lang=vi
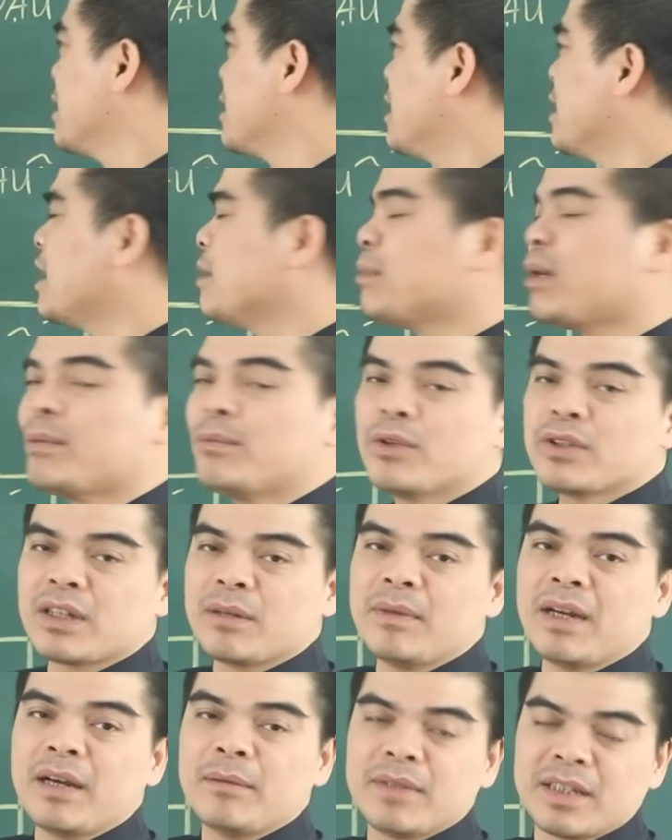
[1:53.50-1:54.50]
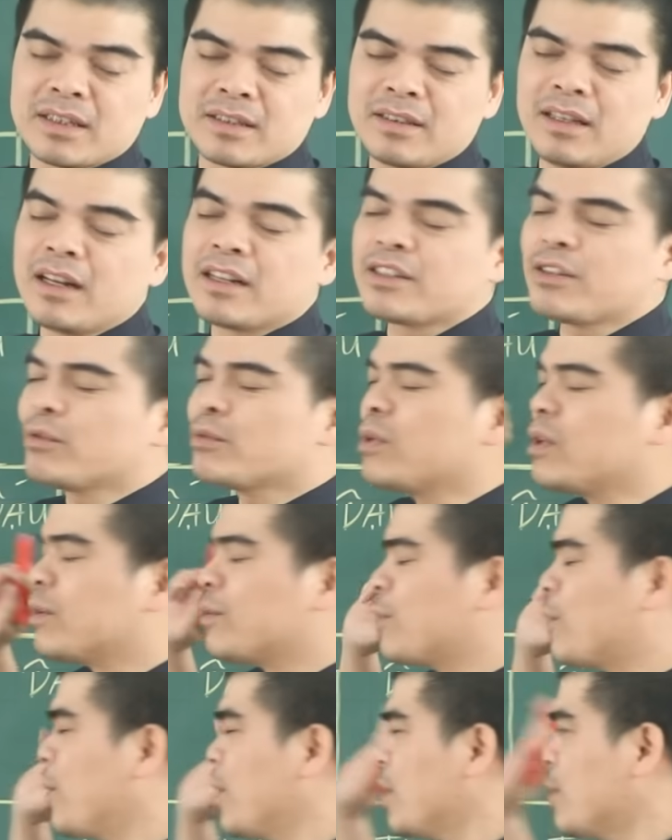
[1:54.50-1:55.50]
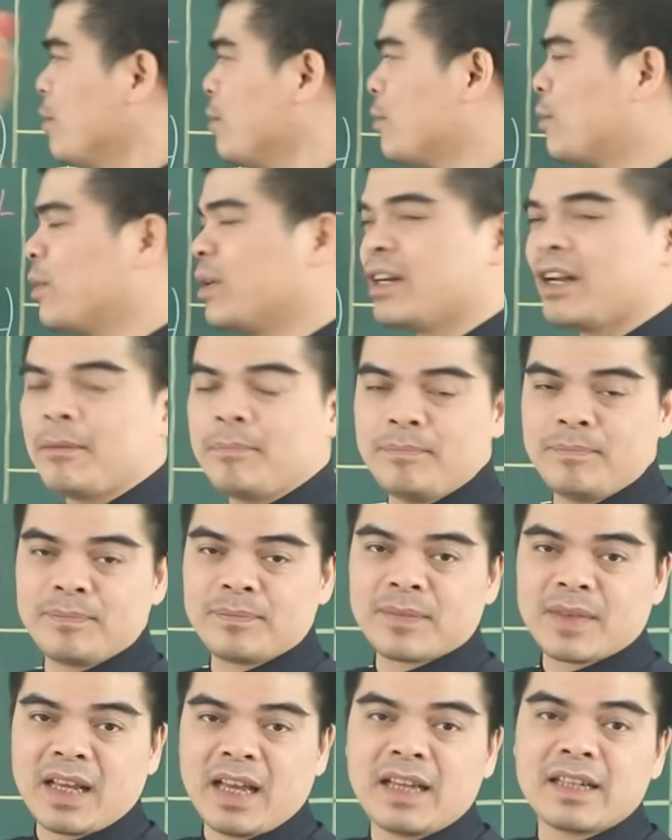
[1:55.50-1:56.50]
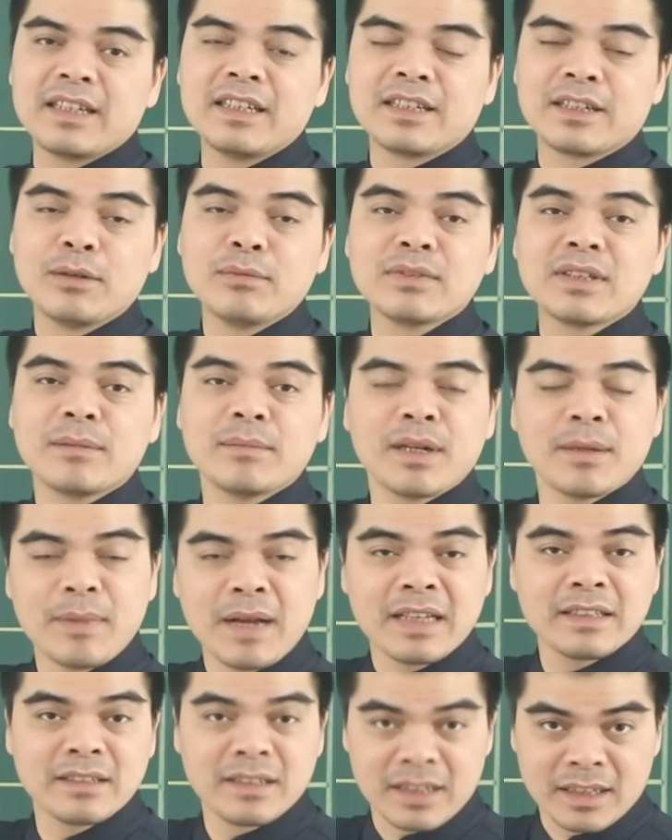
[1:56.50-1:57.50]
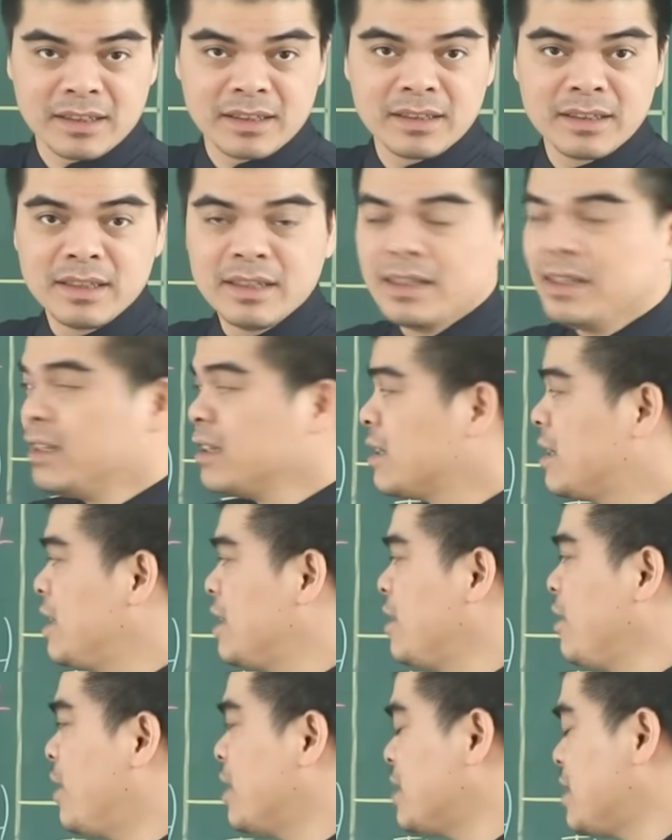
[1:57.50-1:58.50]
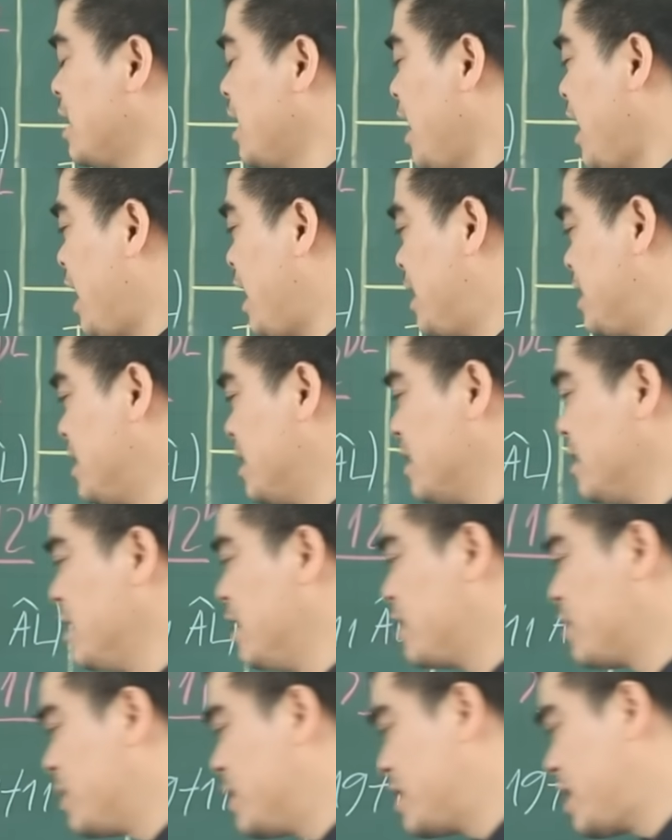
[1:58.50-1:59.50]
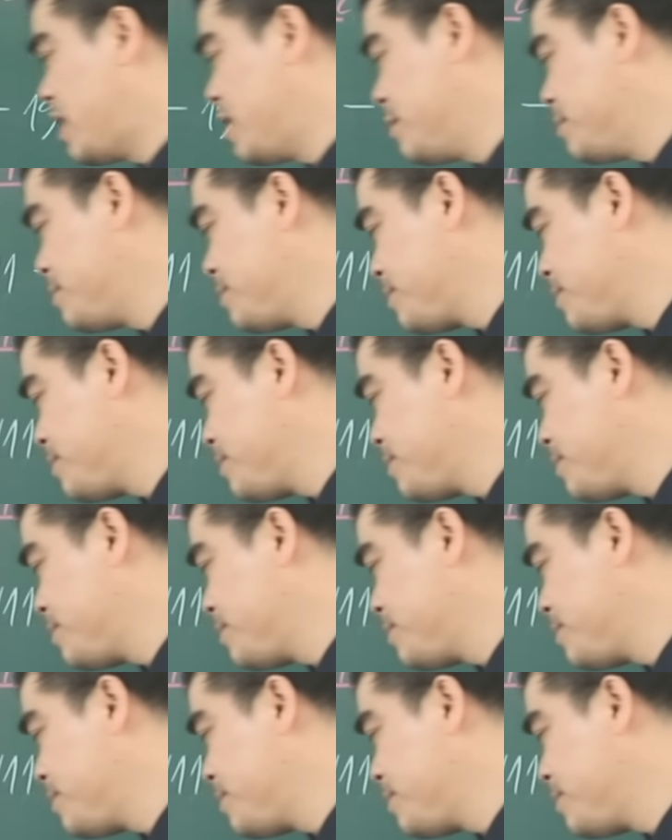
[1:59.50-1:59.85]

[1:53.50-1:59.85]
đến ngày 31 tháng 12 âm lịch, tức là trong tuần cuối cùng của năm 2023 dương lịch, thì đó chính là những người tuổi Dần.